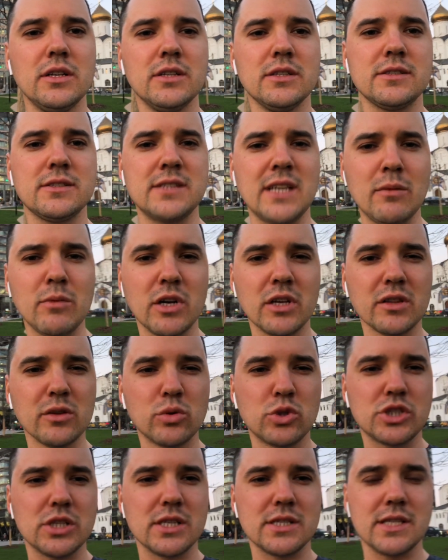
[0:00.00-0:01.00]
самая
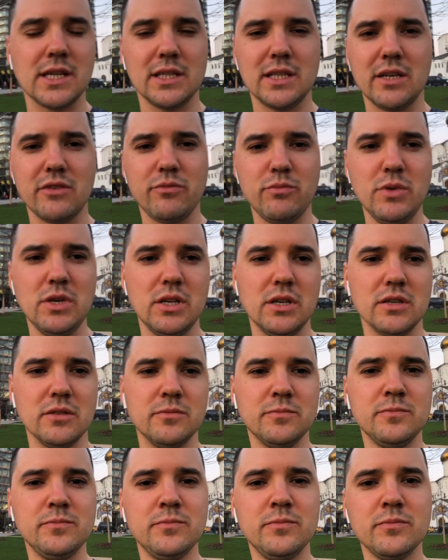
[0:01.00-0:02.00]
лучшая страна в мире.
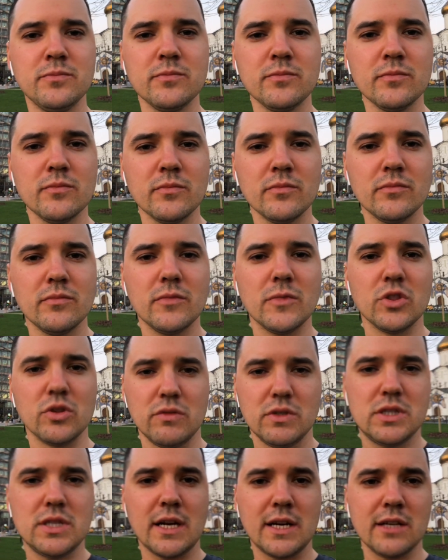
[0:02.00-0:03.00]
Но
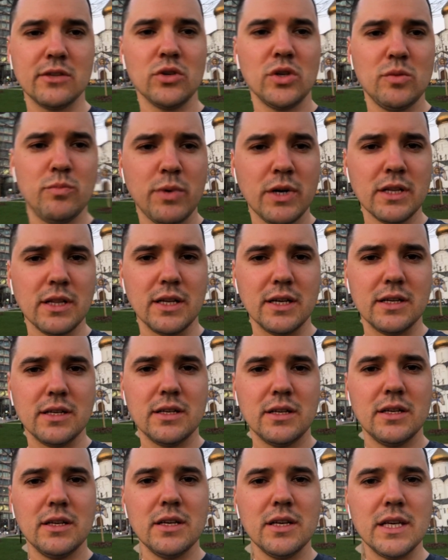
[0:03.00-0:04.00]
ведь так оно и было.
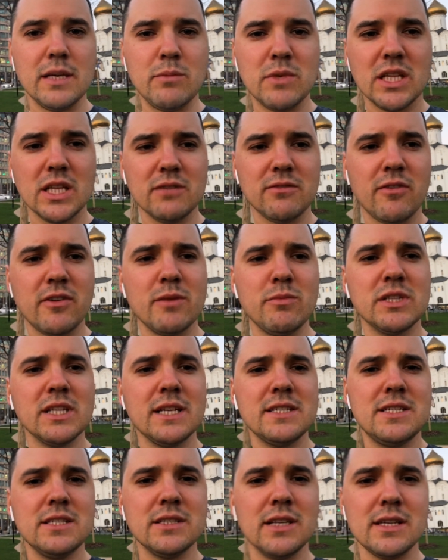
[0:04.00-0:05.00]
Именно во
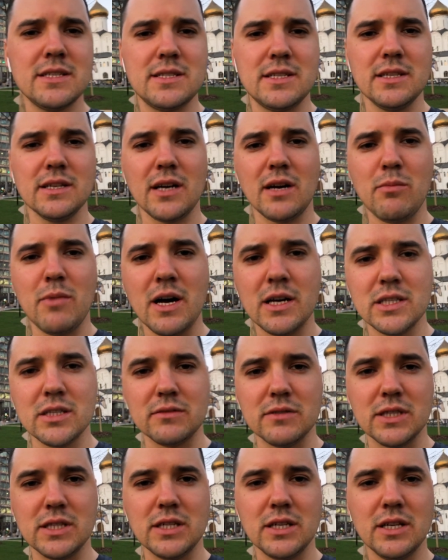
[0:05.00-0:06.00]
времена династии
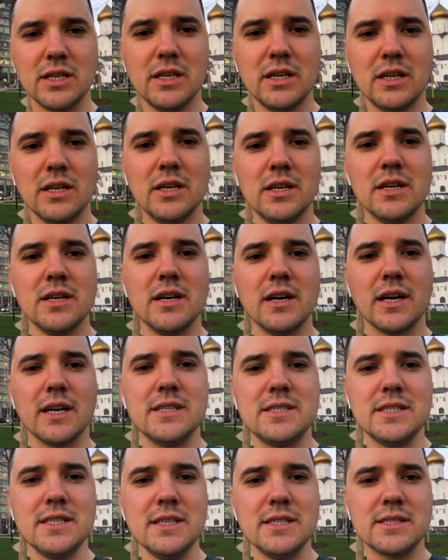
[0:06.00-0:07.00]
Романовых
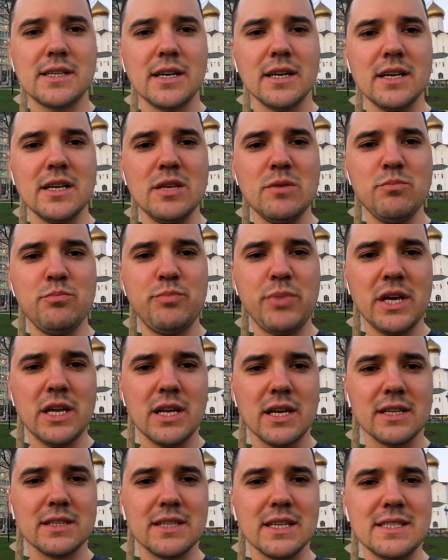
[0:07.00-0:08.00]
Российская
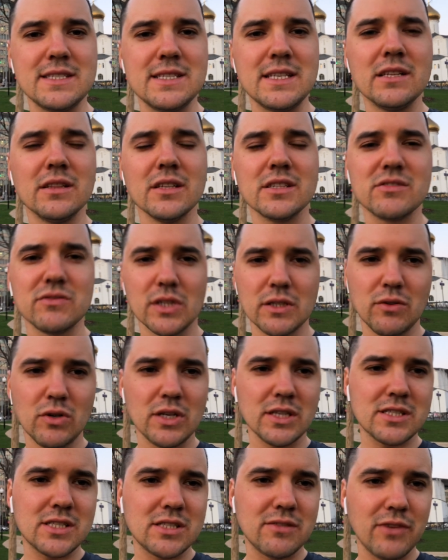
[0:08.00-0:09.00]
империя достигла
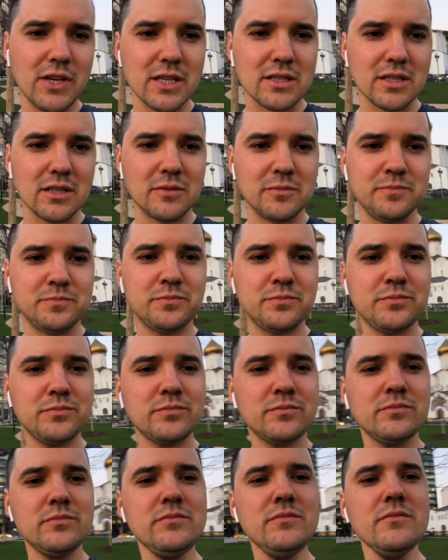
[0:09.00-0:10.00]
своего расцвета
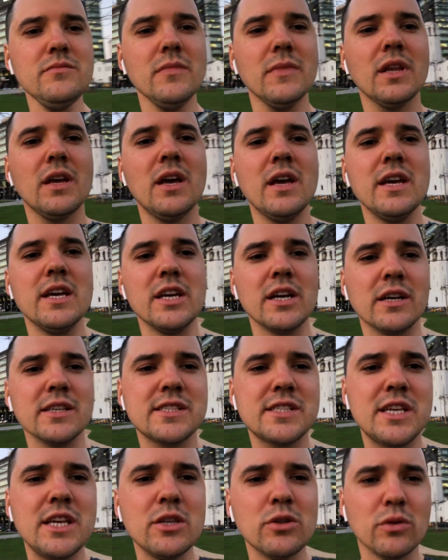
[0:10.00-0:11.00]
и
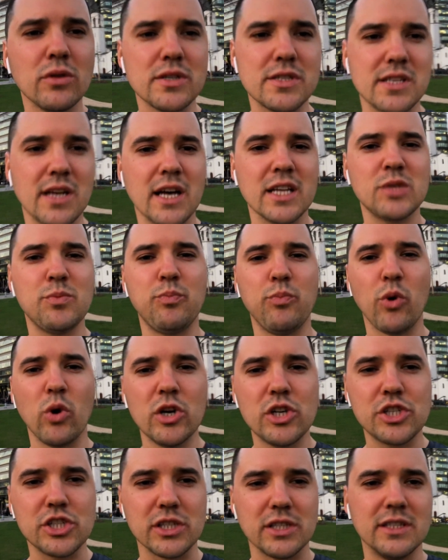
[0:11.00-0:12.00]
раскинулась от
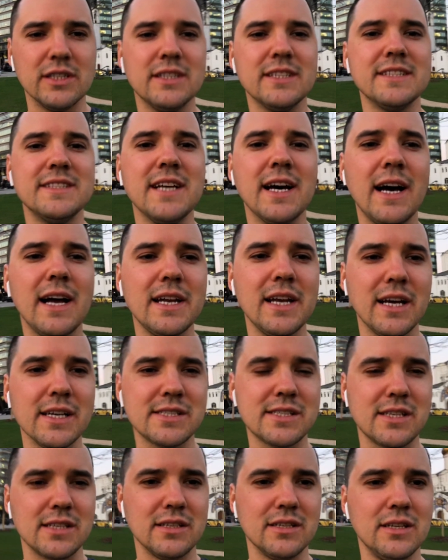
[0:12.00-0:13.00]
Польши до
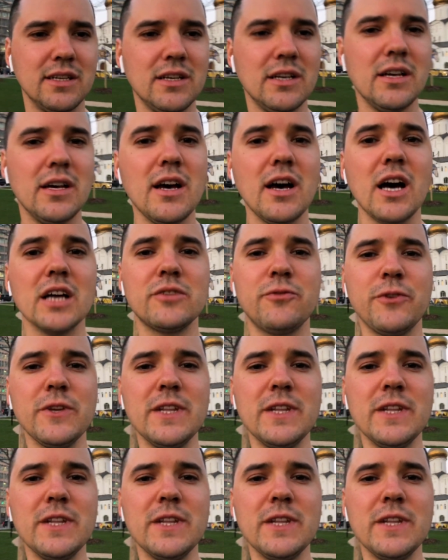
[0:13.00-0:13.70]
Аляски, от